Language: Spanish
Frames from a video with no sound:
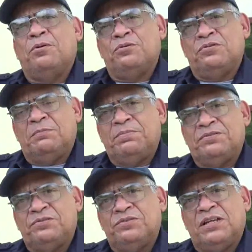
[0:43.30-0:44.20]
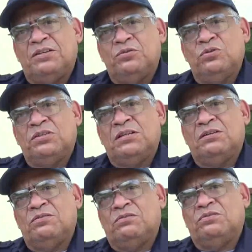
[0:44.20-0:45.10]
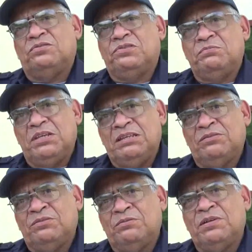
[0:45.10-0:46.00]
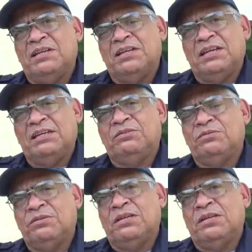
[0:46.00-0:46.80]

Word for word: por una persona adulta con conocimiento en esto.